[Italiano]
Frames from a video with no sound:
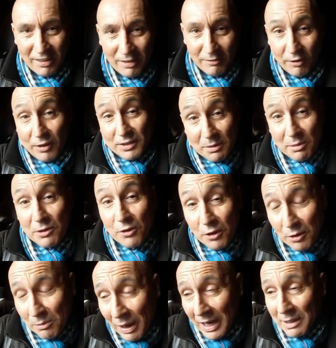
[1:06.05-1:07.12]
forte per noi
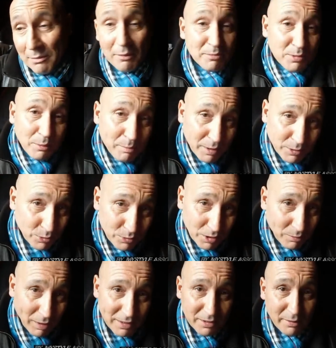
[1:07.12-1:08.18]
romani, ma so, per tutti
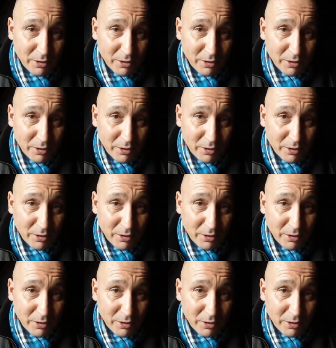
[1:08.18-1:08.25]
quanti,